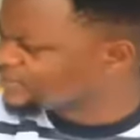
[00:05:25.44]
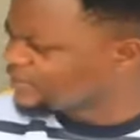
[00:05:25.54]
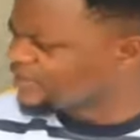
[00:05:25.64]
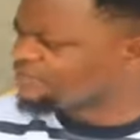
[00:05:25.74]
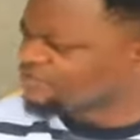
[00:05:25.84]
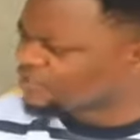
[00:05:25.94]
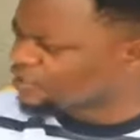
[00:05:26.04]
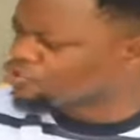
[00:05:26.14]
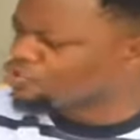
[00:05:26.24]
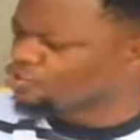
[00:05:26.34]
Quel est votre
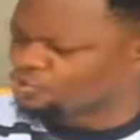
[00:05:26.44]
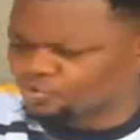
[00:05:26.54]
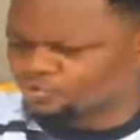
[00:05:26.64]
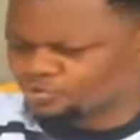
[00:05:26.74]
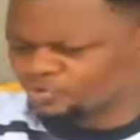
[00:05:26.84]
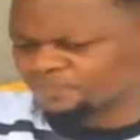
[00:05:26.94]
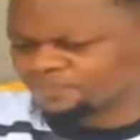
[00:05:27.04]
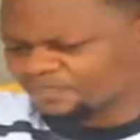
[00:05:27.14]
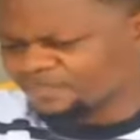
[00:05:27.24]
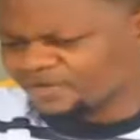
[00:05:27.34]
don Oyo
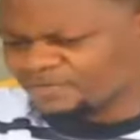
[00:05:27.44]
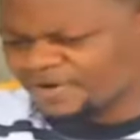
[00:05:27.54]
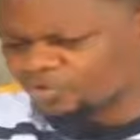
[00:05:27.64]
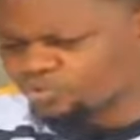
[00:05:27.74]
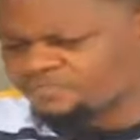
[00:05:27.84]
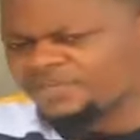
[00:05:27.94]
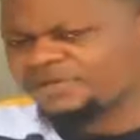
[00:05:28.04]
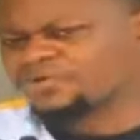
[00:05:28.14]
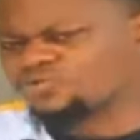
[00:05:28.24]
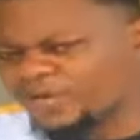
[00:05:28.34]
Bato Ming
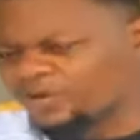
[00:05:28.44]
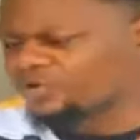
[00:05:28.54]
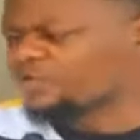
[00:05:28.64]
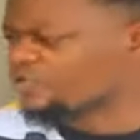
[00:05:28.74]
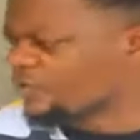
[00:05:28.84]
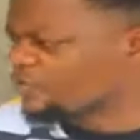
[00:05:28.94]
Bazo reconnaître